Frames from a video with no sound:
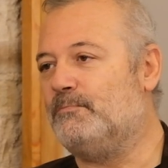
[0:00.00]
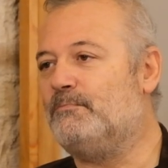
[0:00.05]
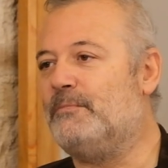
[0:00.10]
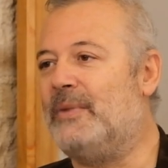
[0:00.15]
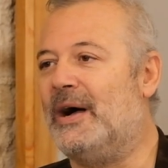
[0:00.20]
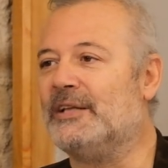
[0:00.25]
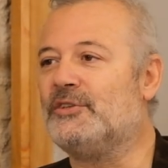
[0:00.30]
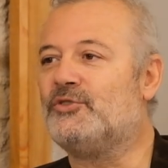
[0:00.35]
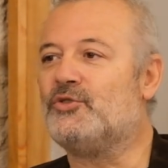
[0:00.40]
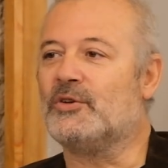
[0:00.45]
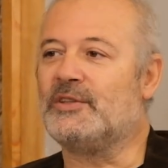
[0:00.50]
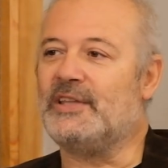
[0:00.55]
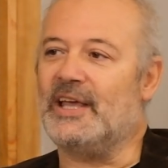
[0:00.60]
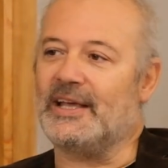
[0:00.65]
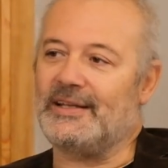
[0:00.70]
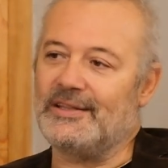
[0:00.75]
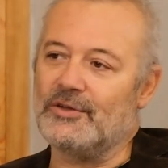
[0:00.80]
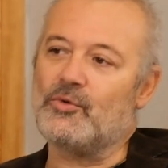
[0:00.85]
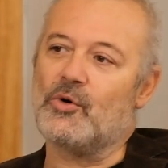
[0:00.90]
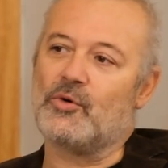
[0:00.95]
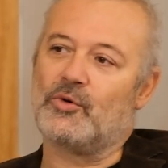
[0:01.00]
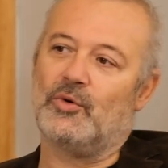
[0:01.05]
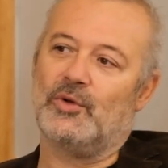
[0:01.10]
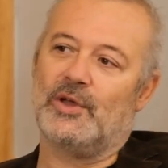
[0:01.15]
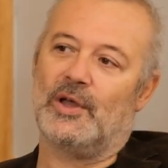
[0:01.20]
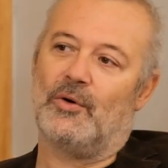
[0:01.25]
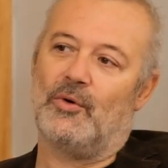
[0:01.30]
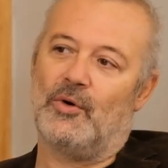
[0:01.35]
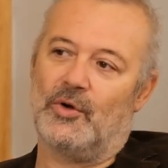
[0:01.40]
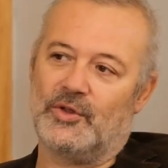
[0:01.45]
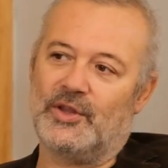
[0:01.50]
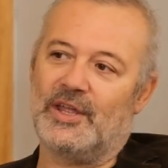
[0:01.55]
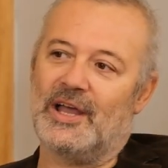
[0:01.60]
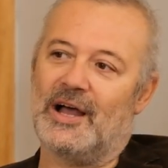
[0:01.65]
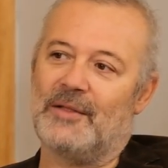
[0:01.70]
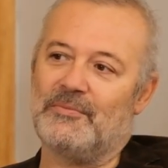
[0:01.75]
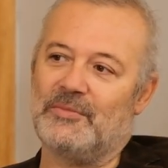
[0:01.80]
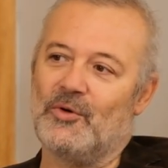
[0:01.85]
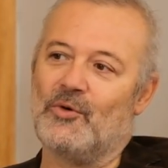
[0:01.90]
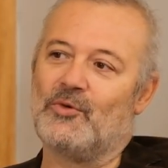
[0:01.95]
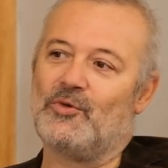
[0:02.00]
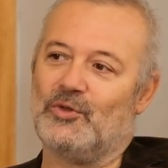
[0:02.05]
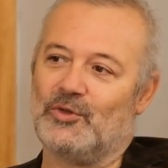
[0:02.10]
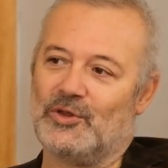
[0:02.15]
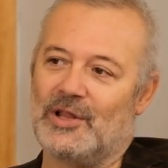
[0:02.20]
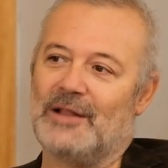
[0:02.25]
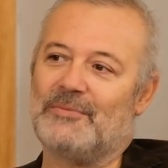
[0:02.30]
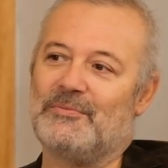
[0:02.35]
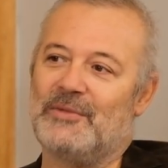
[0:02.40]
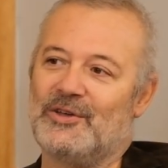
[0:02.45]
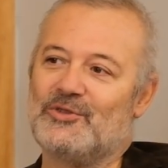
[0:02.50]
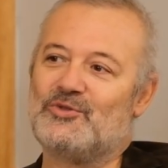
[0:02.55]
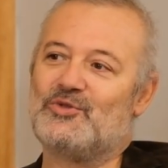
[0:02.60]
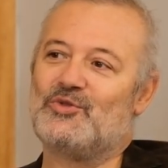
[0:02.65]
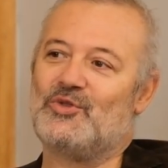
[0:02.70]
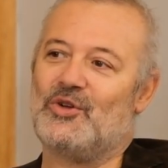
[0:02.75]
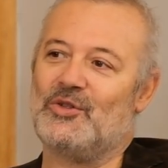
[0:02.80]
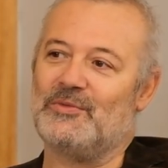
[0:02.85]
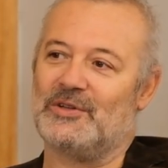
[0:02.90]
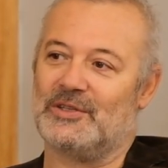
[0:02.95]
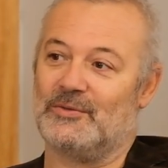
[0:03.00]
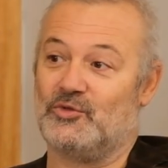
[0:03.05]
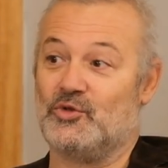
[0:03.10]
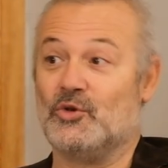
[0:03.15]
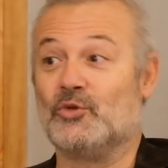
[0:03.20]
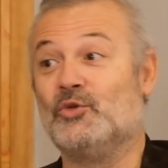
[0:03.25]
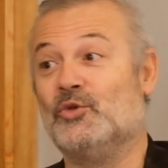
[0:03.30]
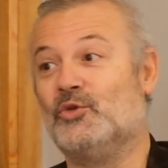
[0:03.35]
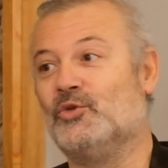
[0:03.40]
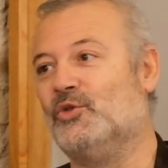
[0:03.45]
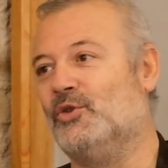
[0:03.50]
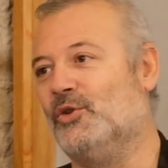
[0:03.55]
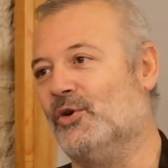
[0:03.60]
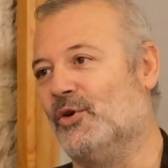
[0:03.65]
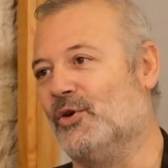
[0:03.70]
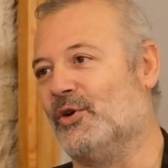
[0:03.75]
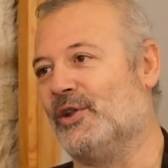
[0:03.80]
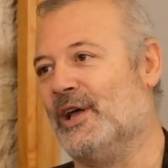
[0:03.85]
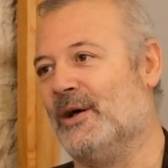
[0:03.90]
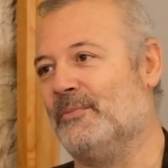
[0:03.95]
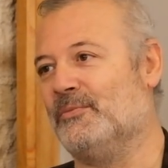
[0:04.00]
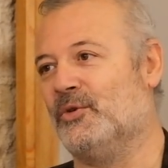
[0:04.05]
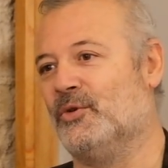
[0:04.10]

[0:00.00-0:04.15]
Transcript: ben çok teknik oku, oynayan bir okuldan mezun olmadım. Hı hı. Çok duyguyla oynayan bir